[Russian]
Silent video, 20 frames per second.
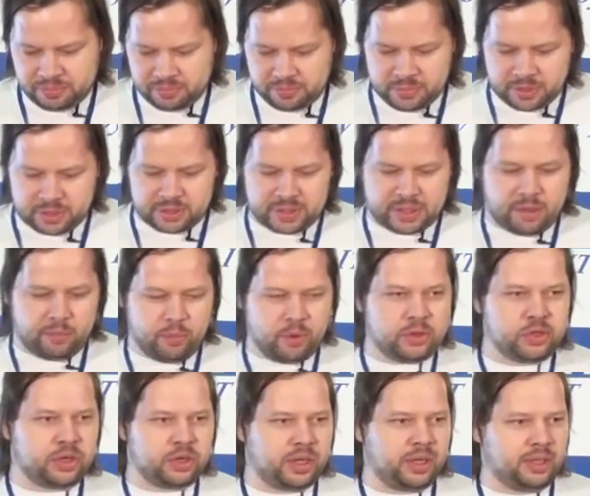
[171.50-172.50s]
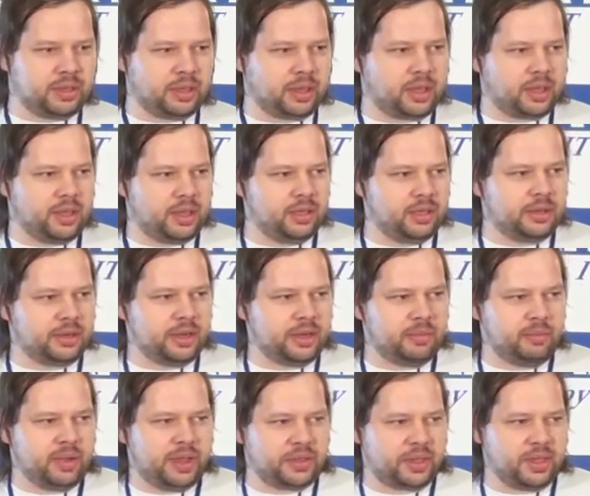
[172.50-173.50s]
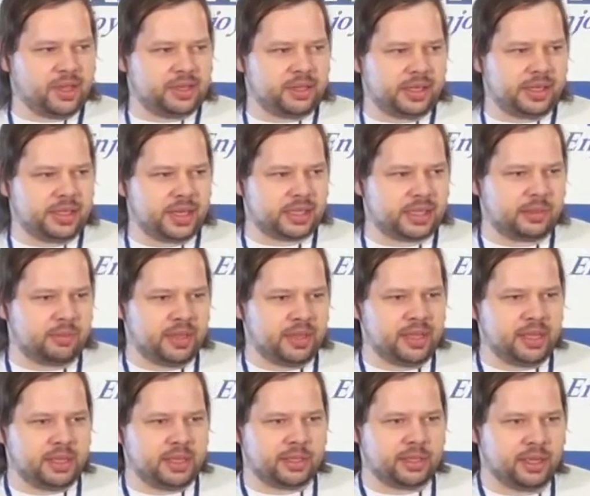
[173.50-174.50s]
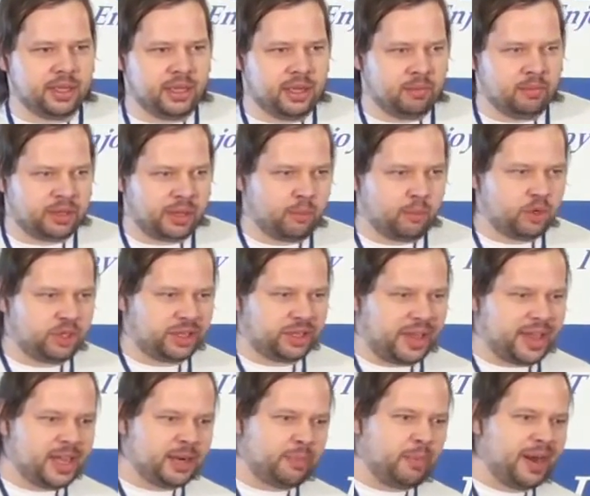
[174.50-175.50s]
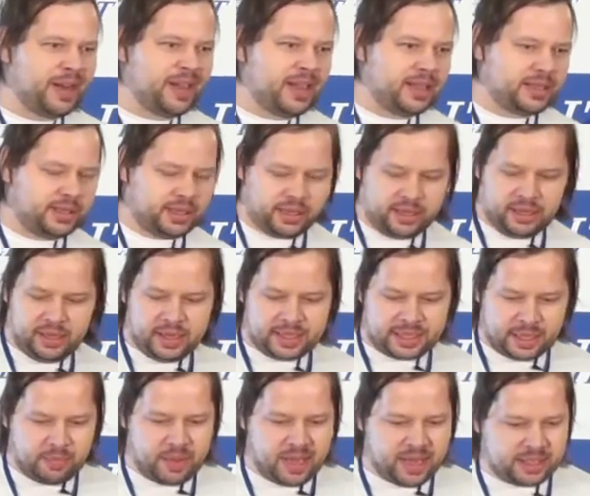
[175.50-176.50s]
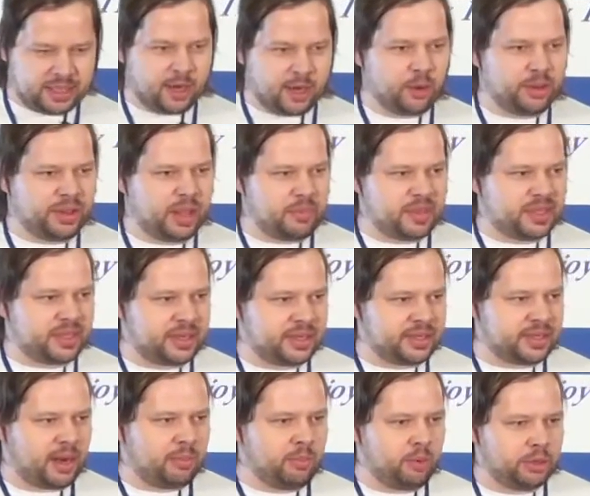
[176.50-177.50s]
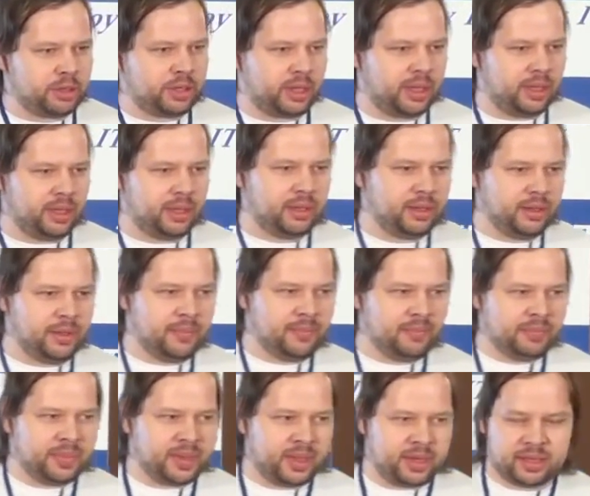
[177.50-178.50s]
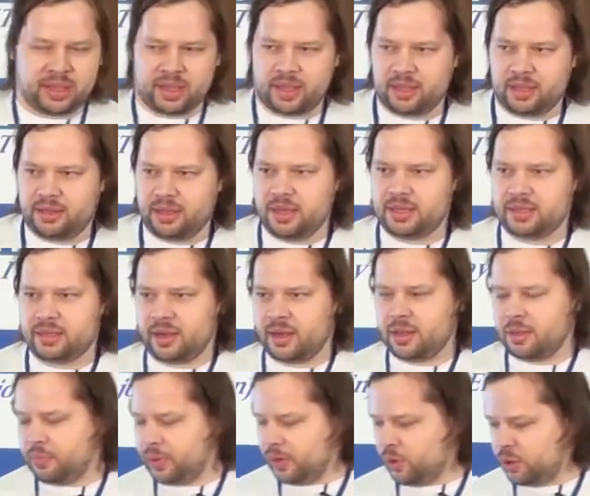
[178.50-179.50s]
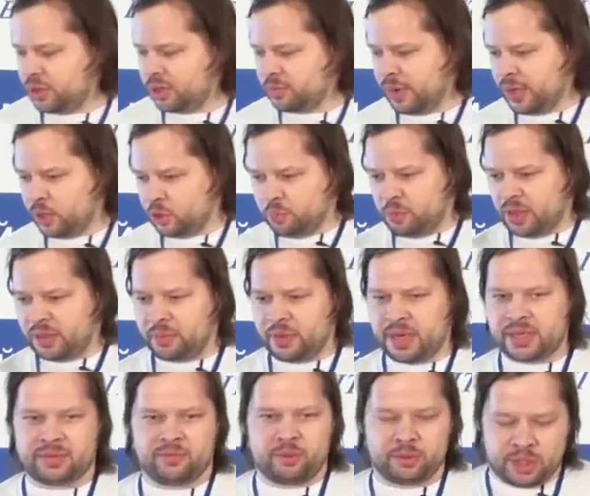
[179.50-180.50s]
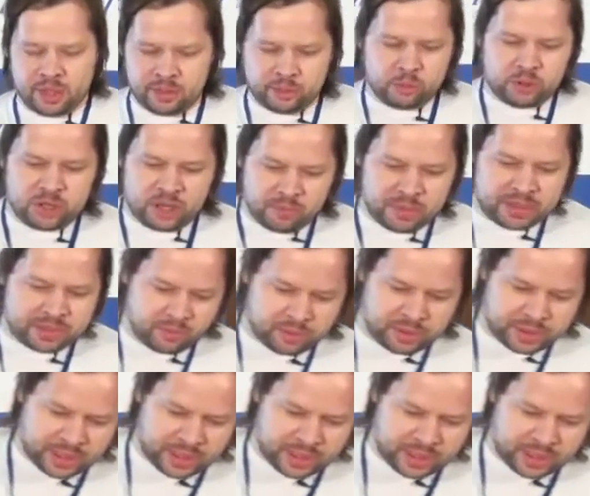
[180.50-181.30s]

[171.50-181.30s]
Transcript: разработчики — это такие хитрые ребята, их нельзя заменить, потому что на их монете с обеих сторон написана «разработка». Они такие трикстеры, они приходят, монетку подбрасывают. Ну, чем мы сегодня